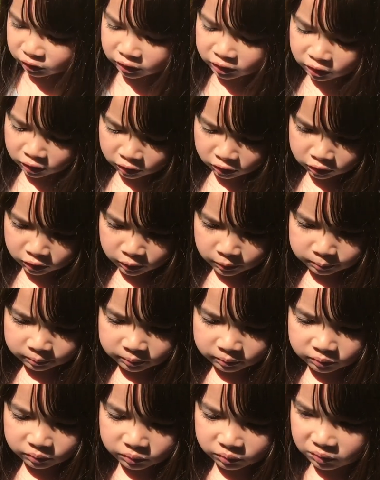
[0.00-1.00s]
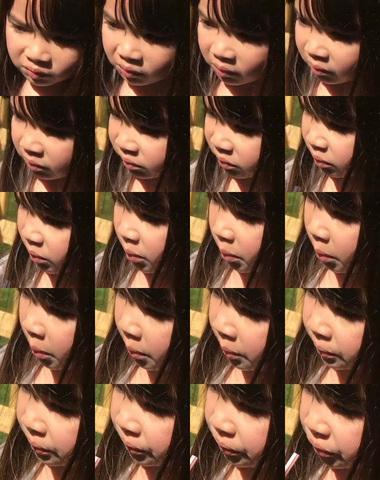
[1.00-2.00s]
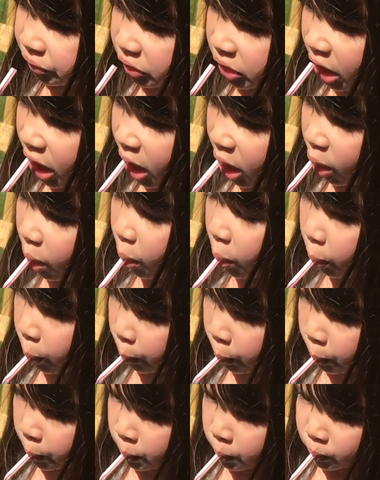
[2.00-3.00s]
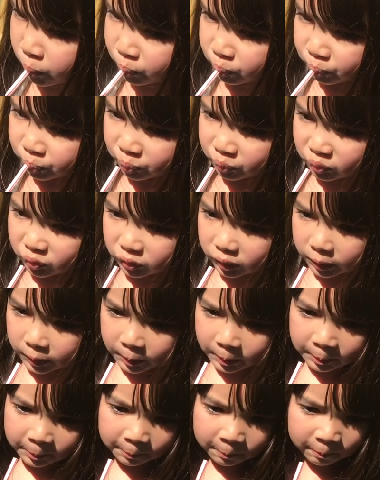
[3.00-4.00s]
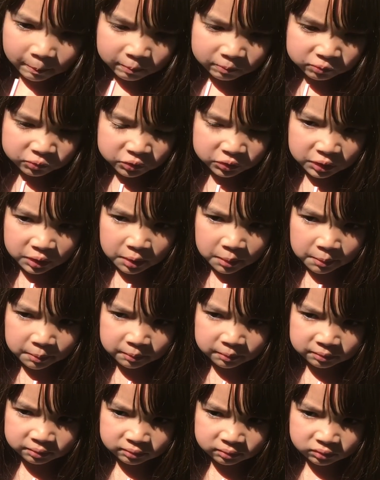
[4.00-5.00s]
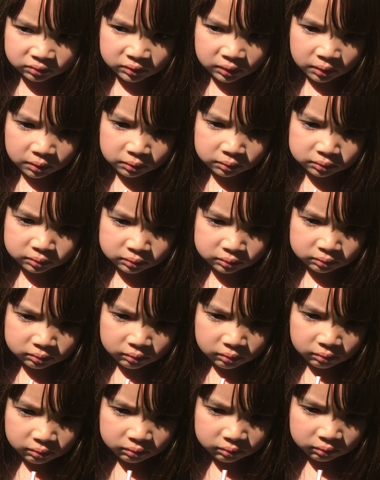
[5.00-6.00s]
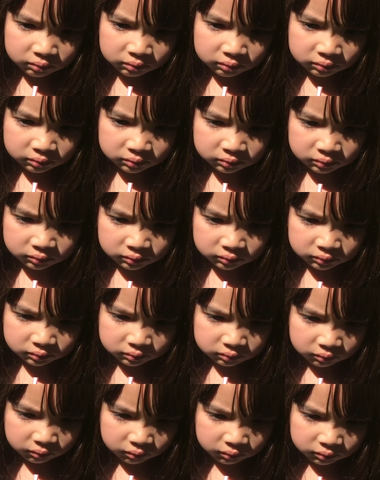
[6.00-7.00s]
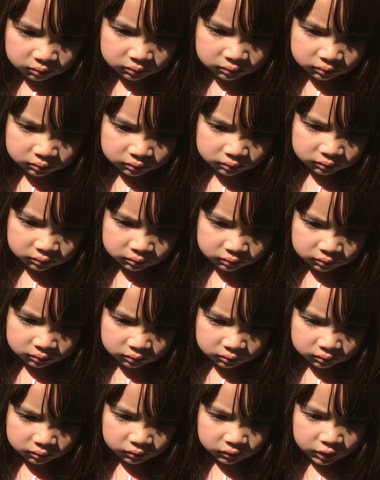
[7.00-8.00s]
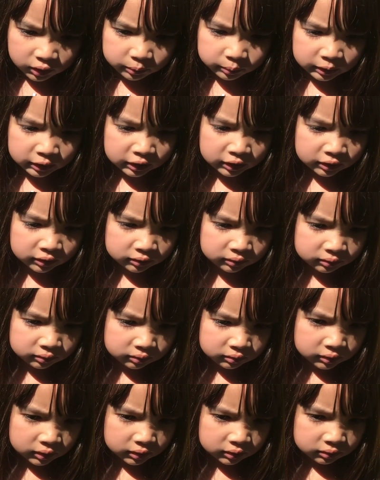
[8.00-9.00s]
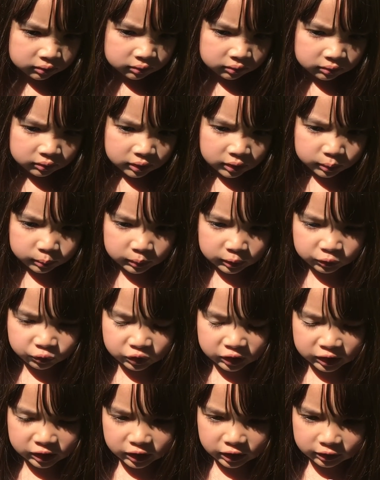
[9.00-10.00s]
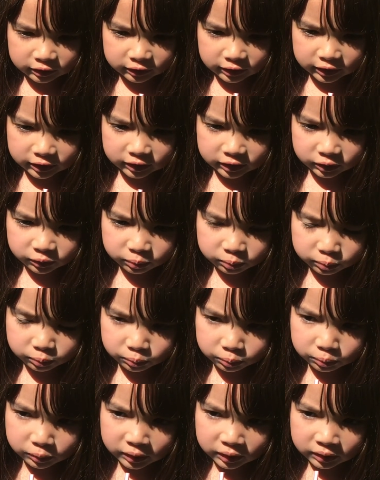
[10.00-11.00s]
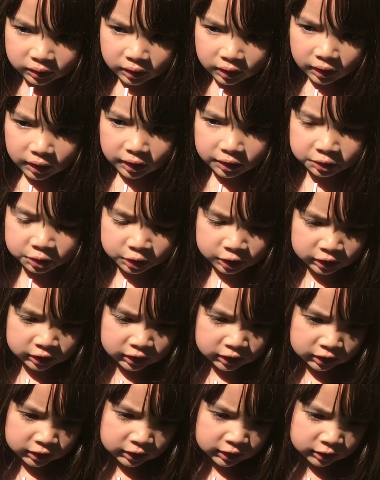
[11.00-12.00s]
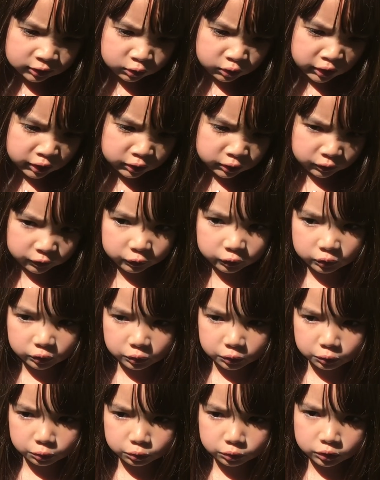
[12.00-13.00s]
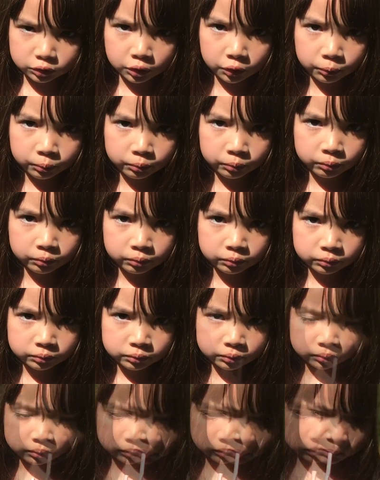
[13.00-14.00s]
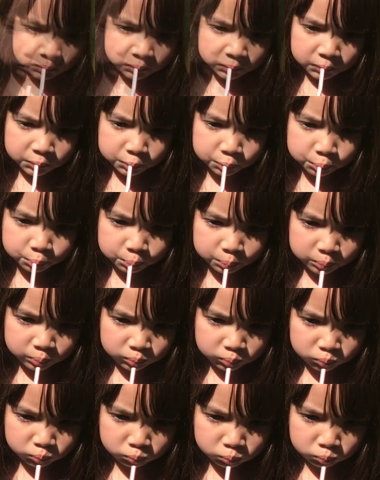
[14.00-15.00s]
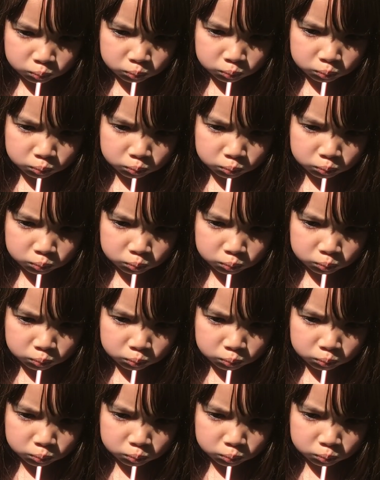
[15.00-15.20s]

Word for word: Good. You like it? Mm -hmm. You like it when you when you drink it or do you like it better when you just eat it as um, a fruit? Um, I think I like it when I just eat it like a fruit. You don't like a shake? You don't like that?